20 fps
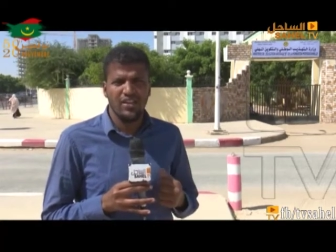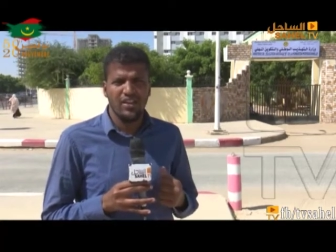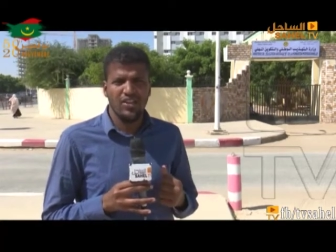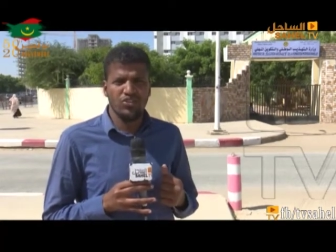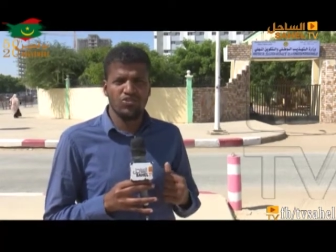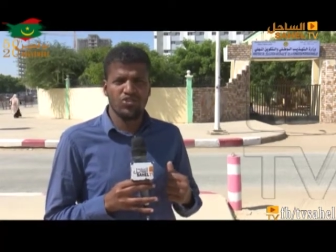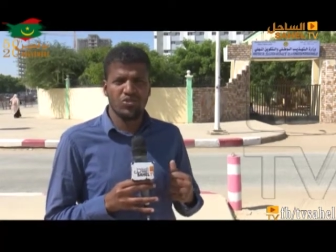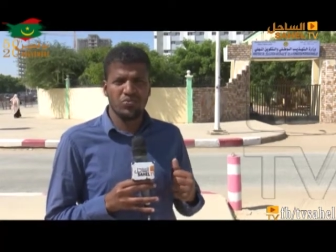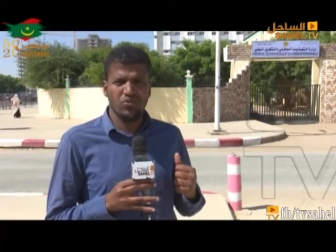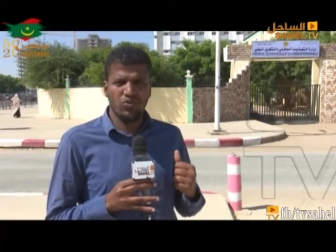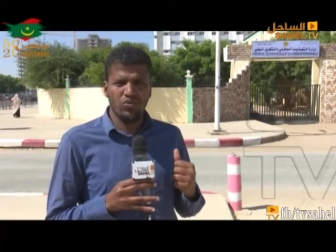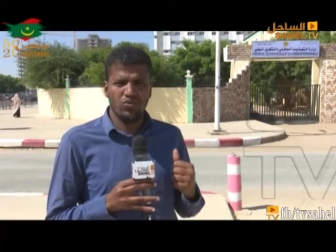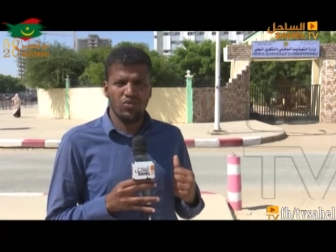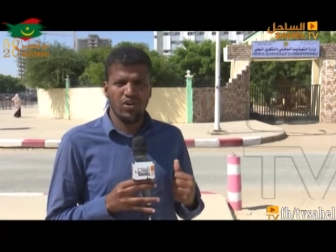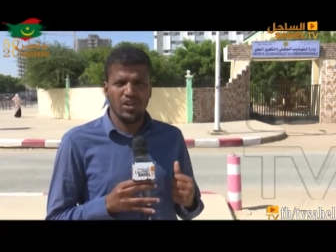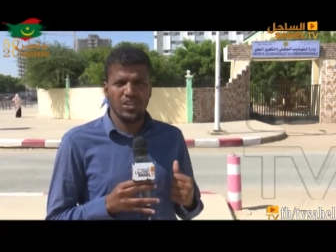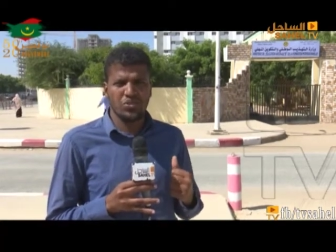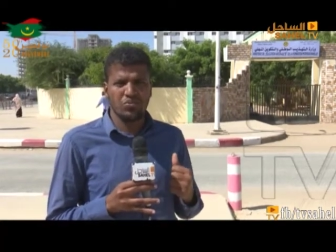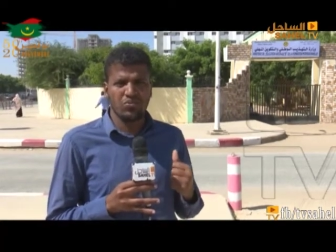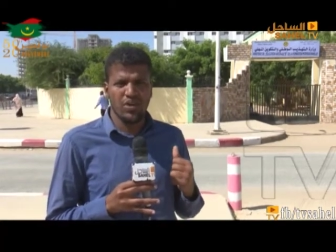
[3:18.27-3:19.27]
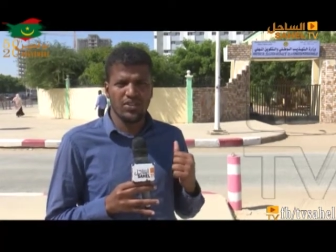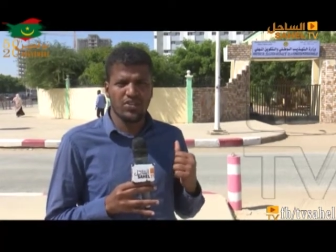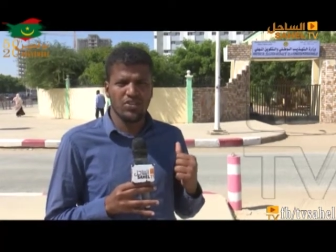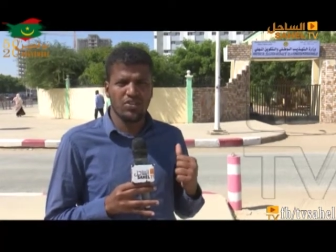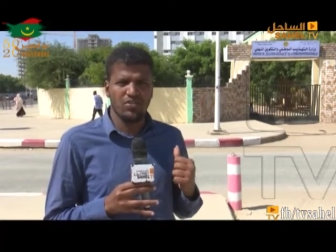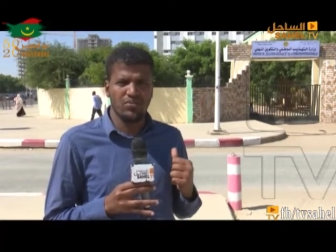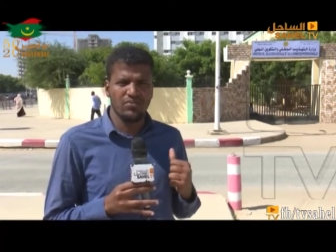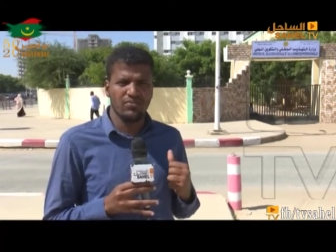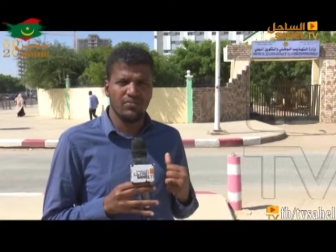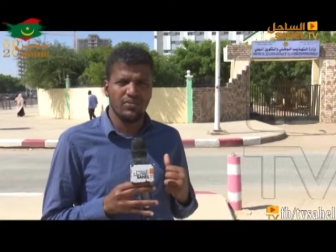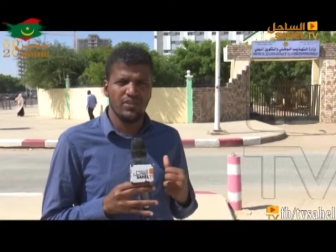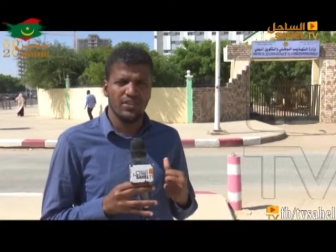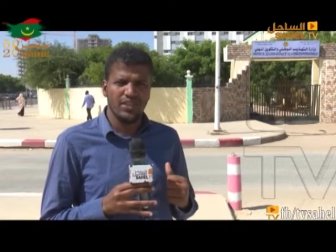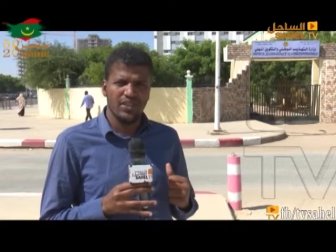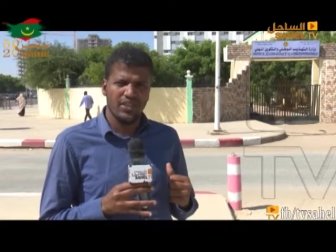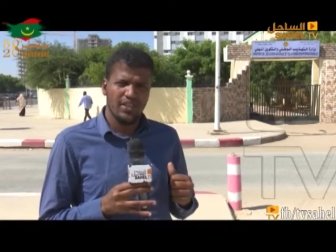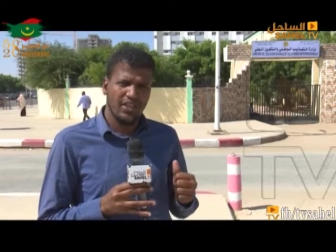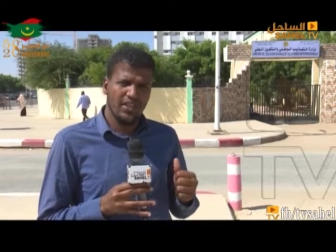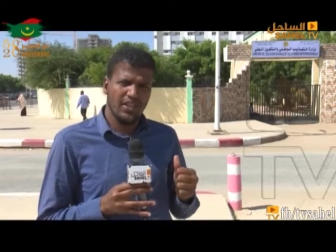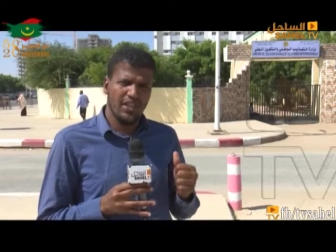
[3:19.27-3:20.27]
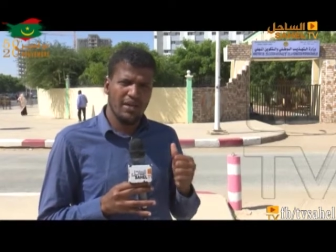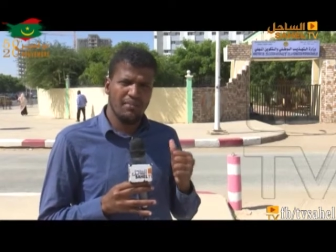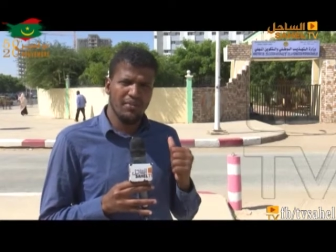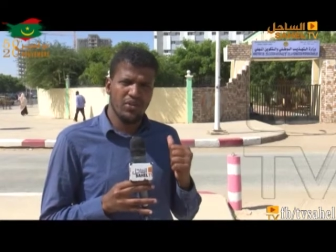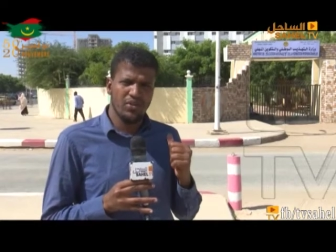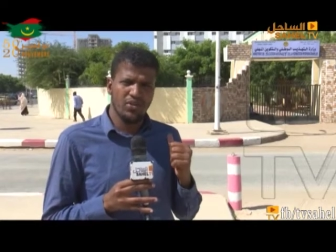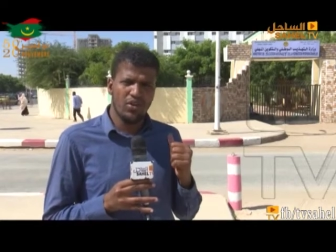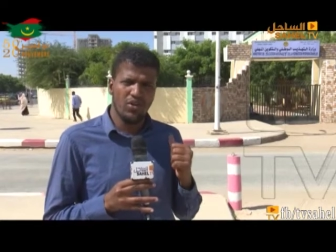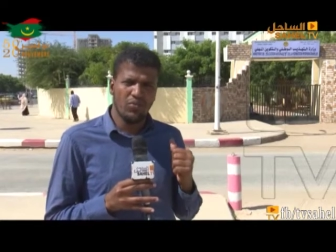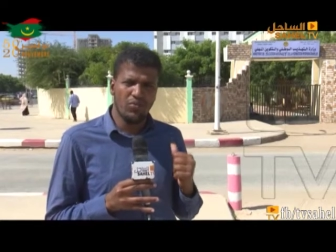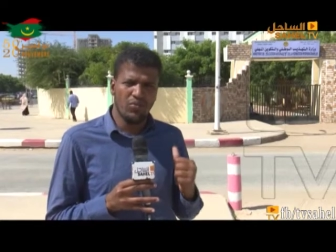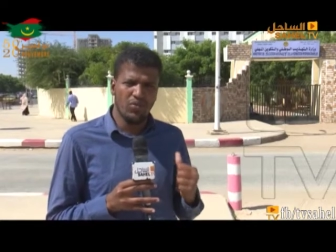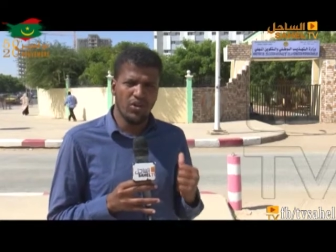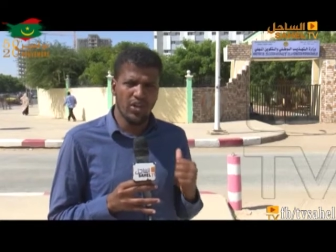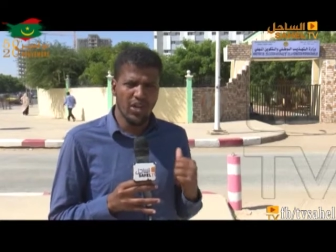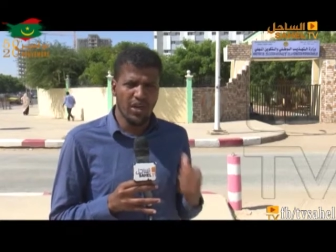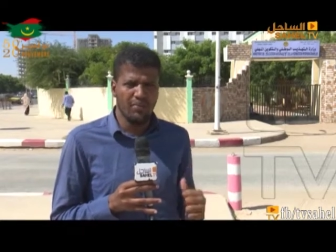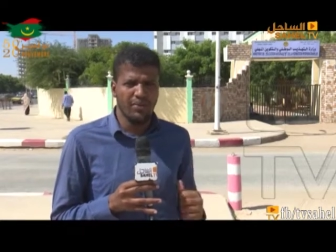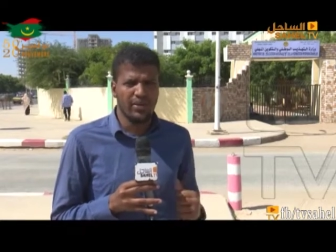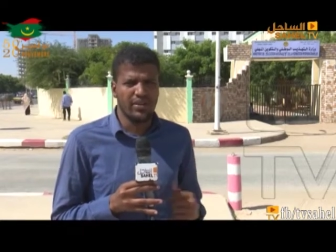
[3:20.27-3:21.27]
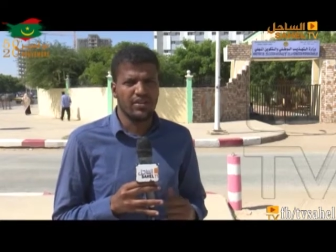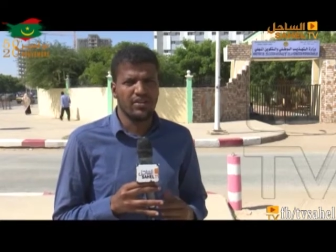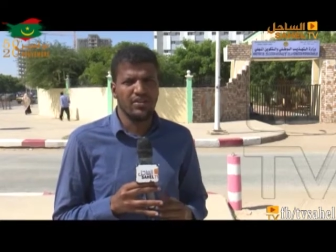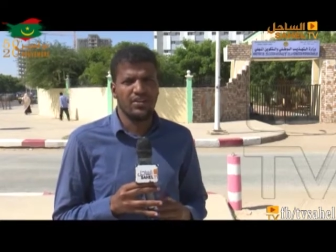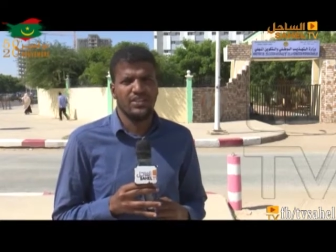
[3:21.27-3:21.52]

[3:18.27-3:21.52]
أن يسمعوا أصواتهم إلى من يهمه الأمر